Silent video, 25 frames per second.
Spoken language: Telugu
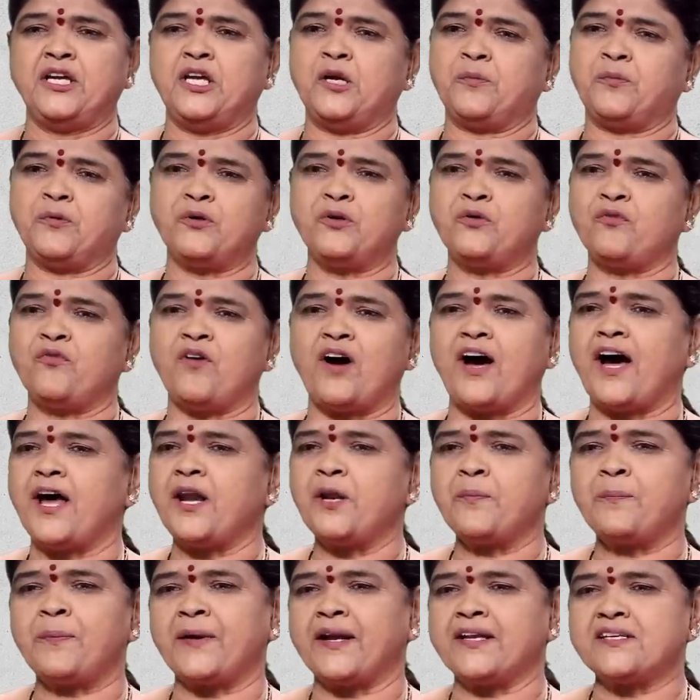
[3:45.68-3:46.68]
ఇప్పుడు
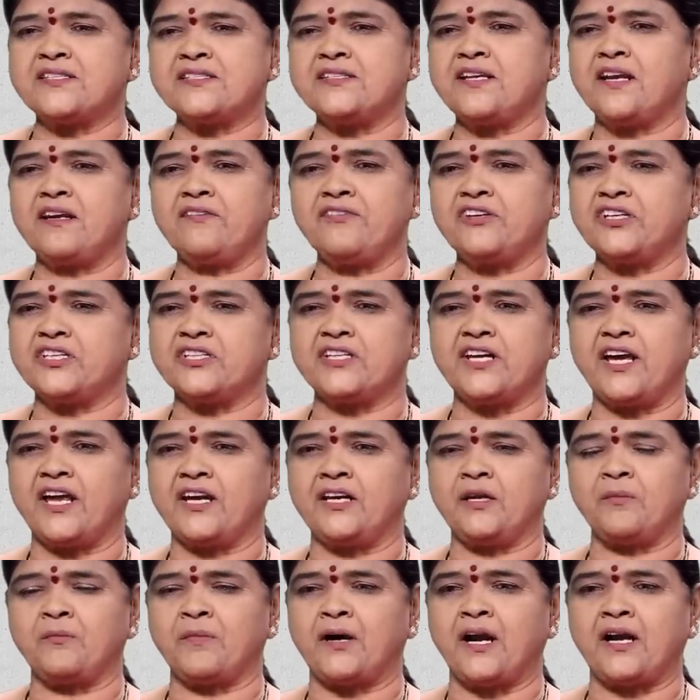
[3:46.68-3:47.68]
వారి పర్సనల్
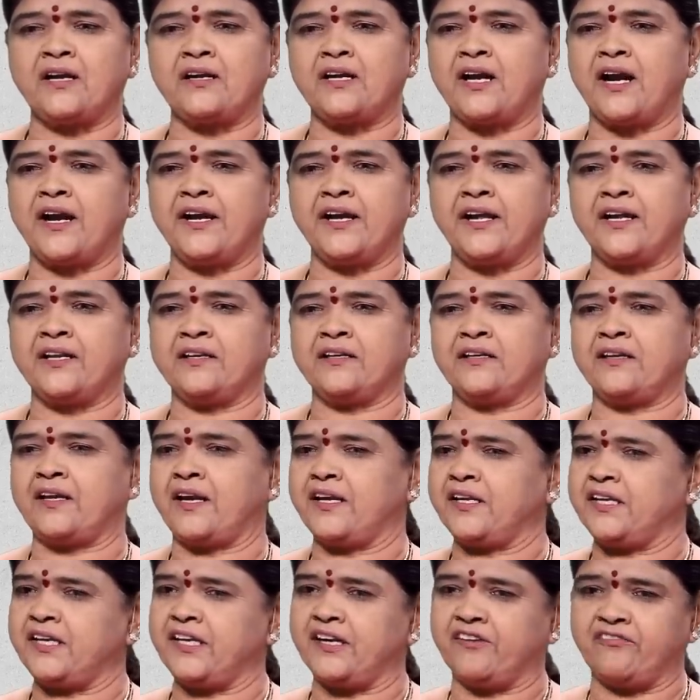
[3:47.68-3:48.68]
విషయాన్ని
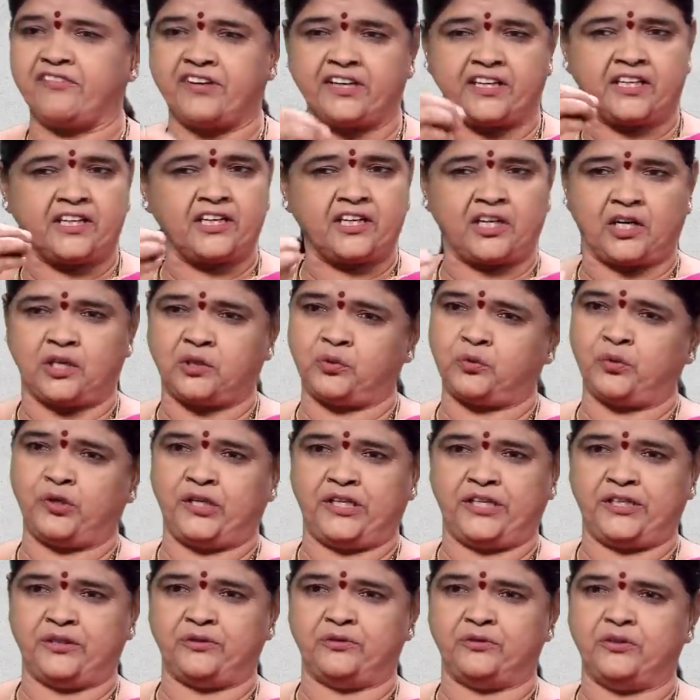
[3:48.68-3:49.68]
మాట్లాడడానికి ఎవరికీ హక్కు
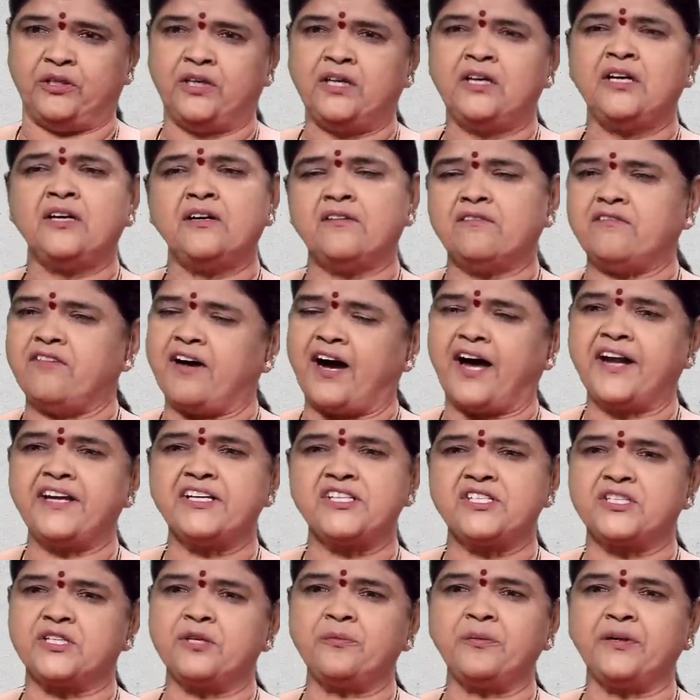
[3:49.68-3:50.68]
లేదు
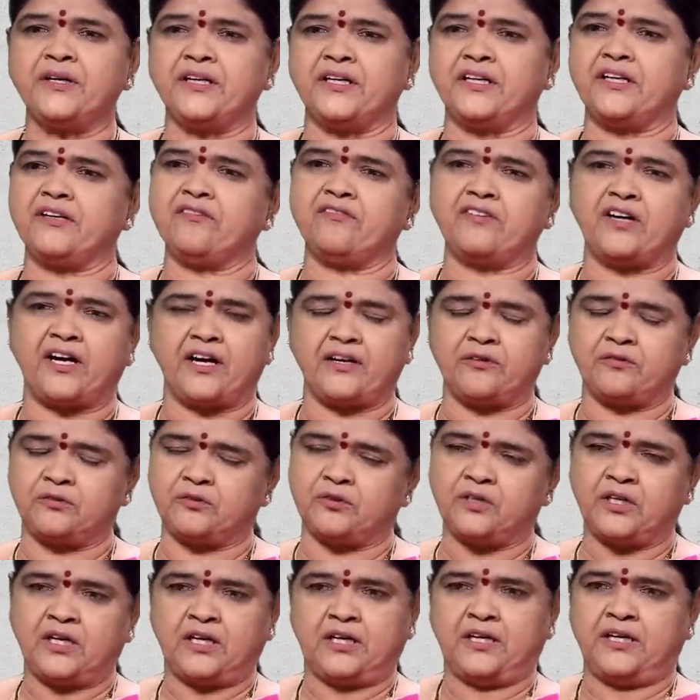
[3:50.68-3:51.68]
వారిష్టమండి వారు
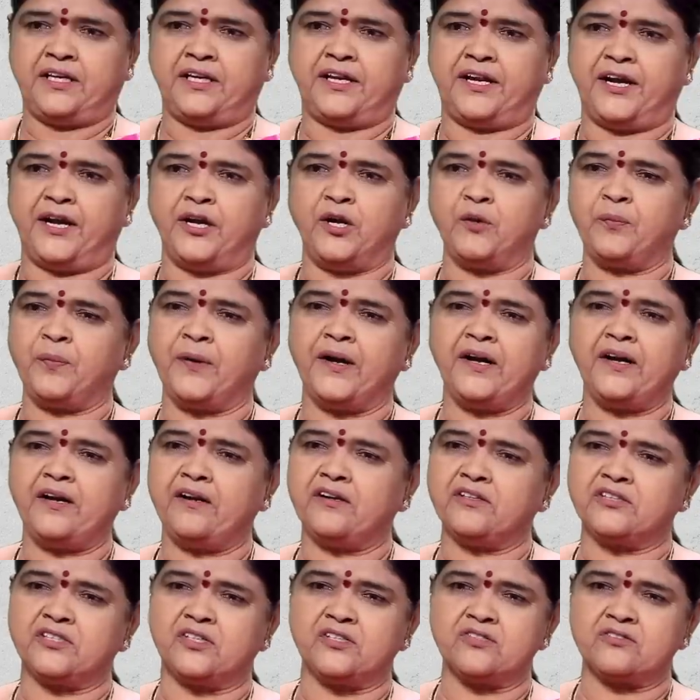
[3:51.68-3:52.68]
రెండు
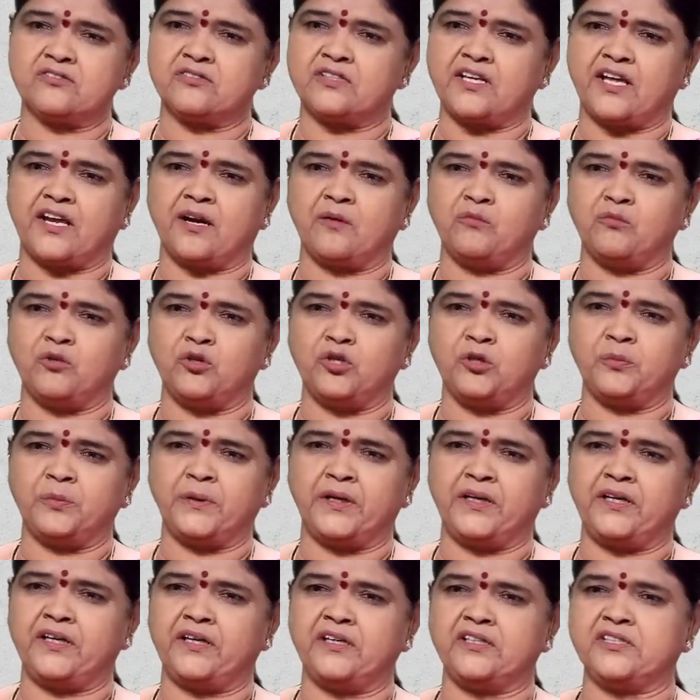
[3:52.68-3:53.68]
పెళ్ళిళ్ళు చేసుకున్నారా మూడు
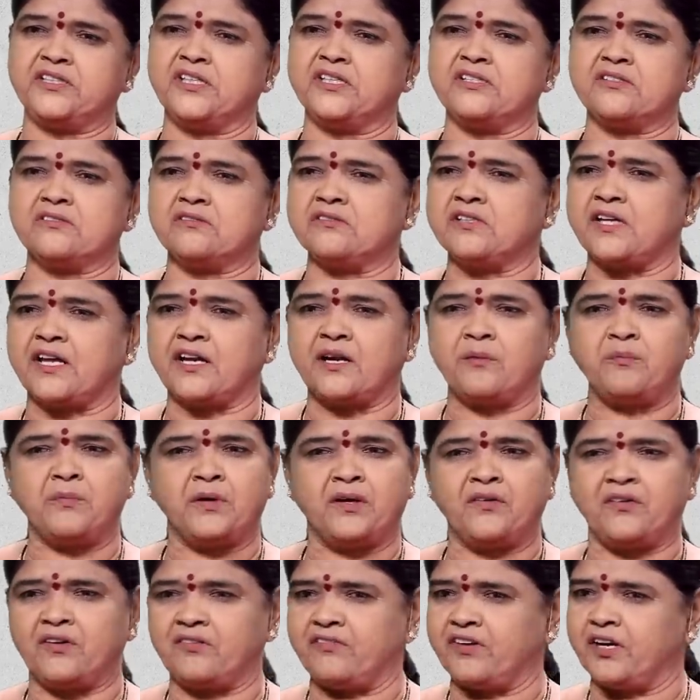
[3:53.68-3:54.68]
పెళ్ళిళ్ళు చేసుకున్నారా
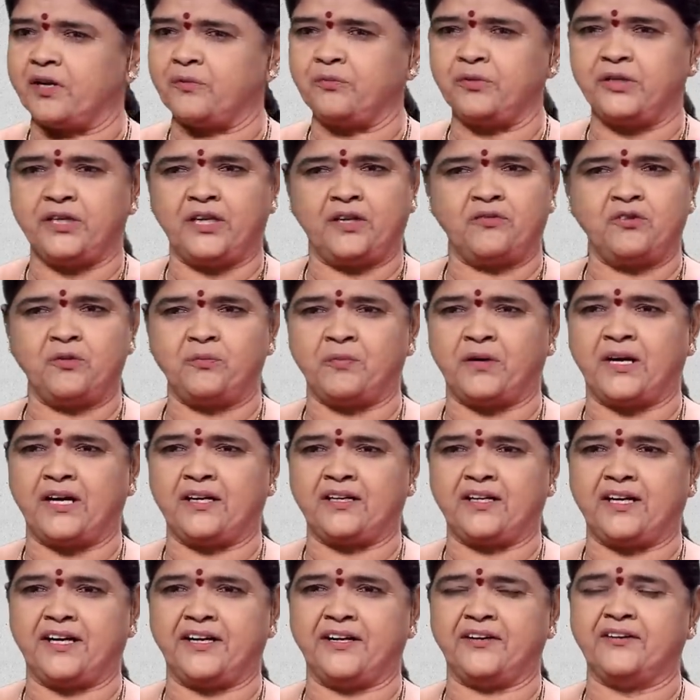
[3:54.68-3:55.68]
మేము ఎవరము ఏమీ
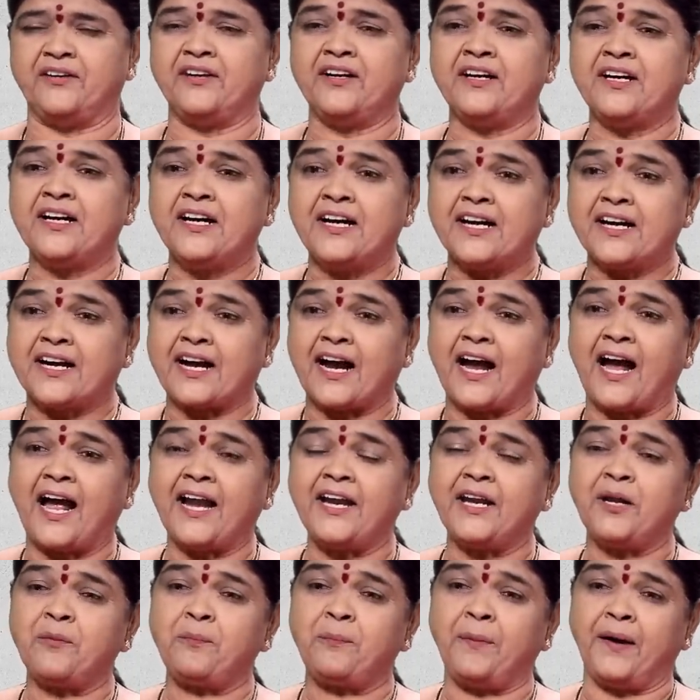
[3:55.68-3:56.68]
మాట్లాడాం
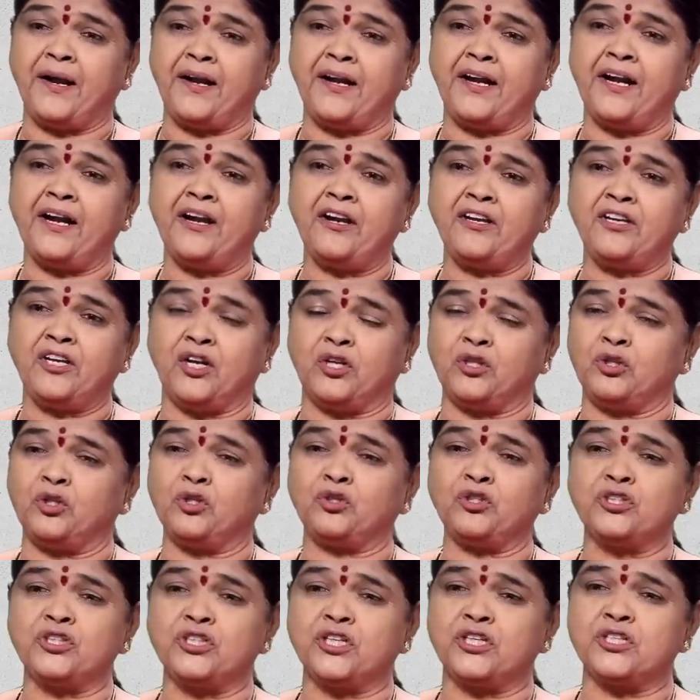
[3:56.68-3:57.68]
కానీ పెళ్ళిళ్ళు
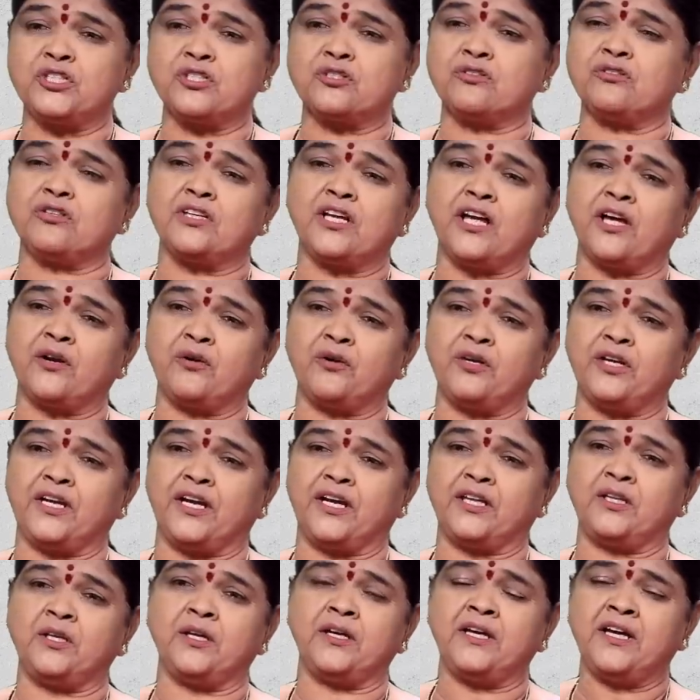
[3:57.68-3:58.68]
ఎందుకు చేసుకున్నారో
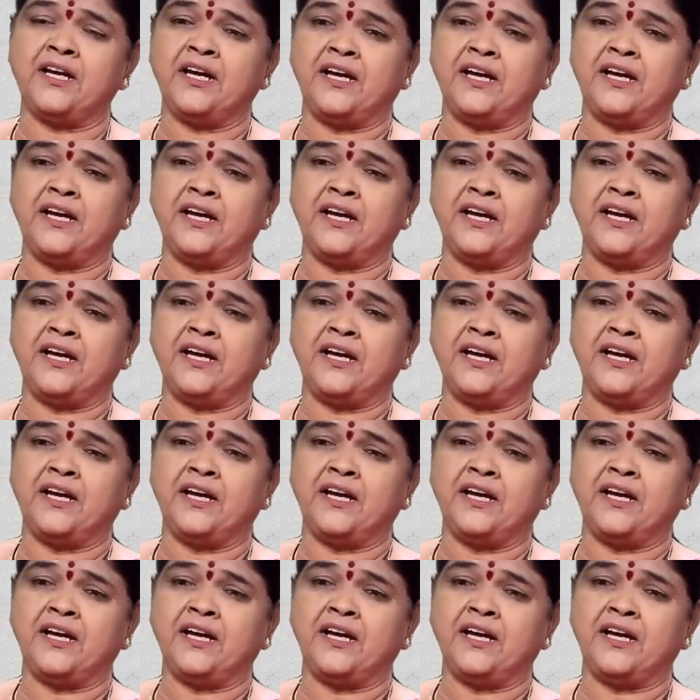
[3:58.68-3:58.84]
ఏది